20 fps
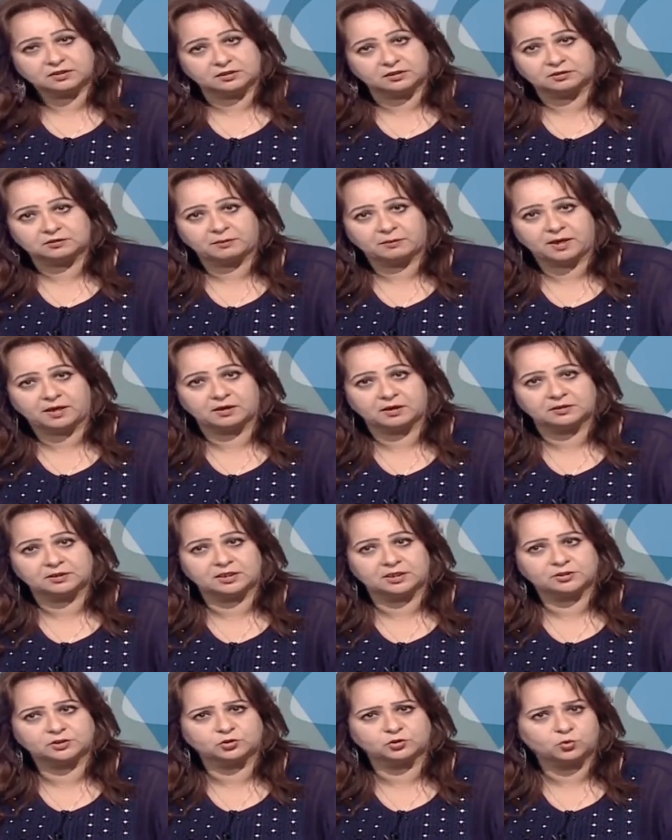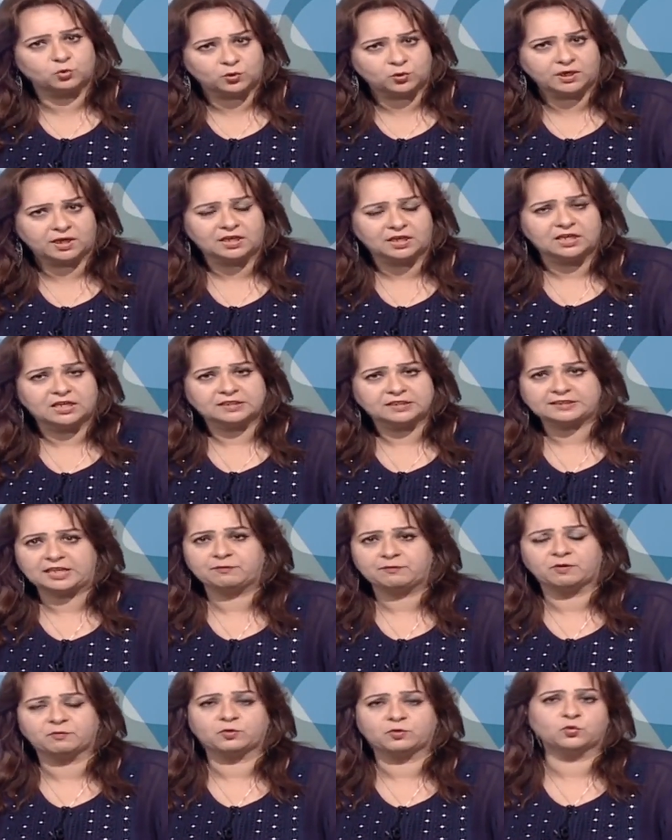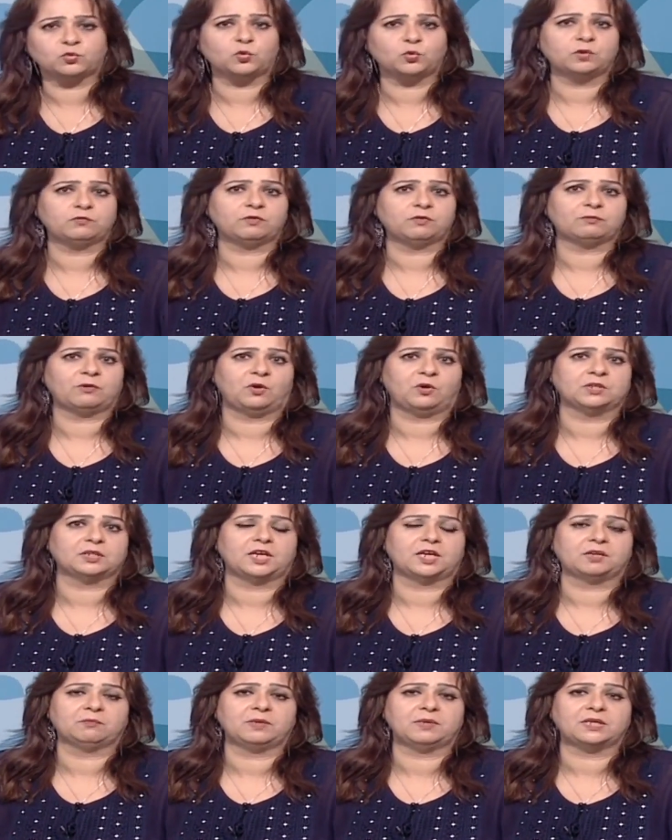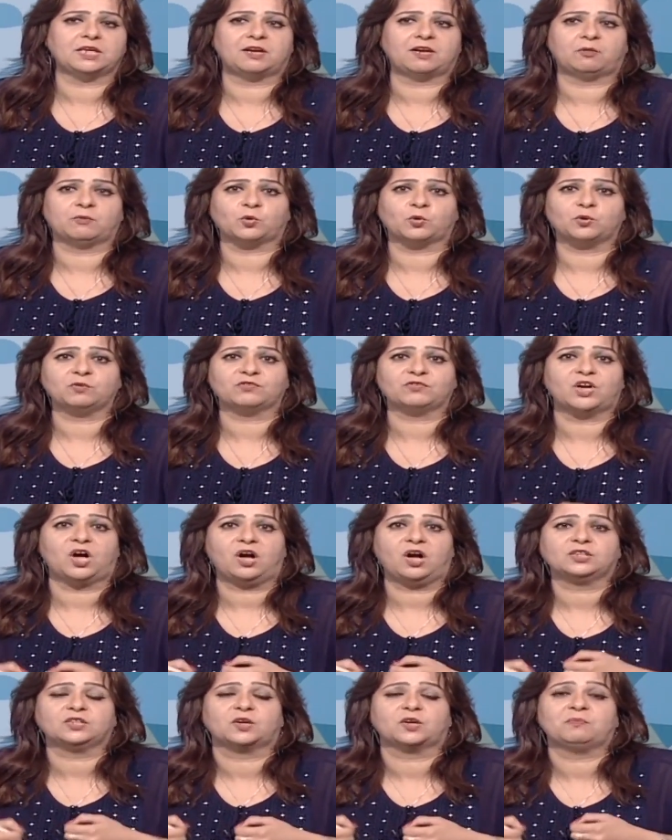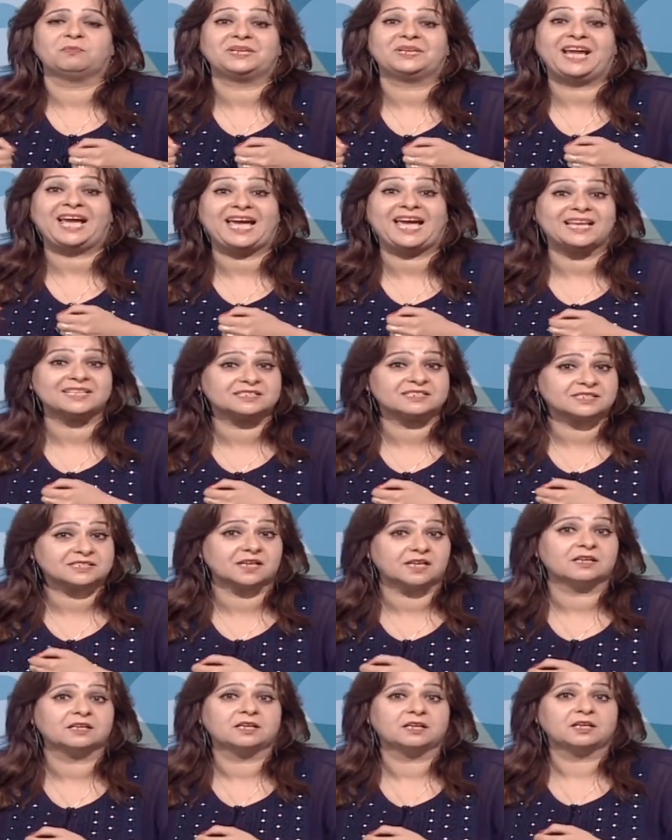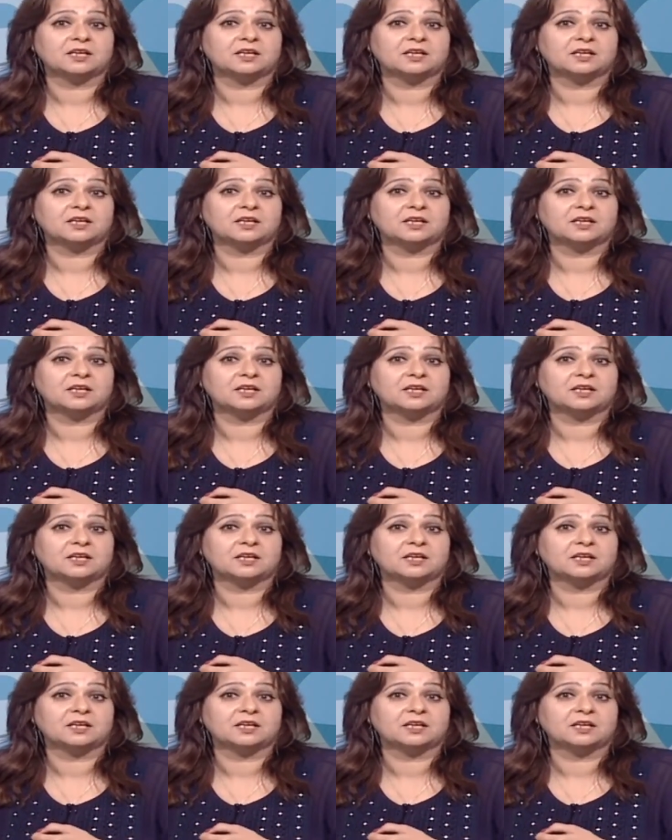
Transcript: يبقى السهوله دايما بنقول في المواد العلميه لما بيكون في اكتر من حاسه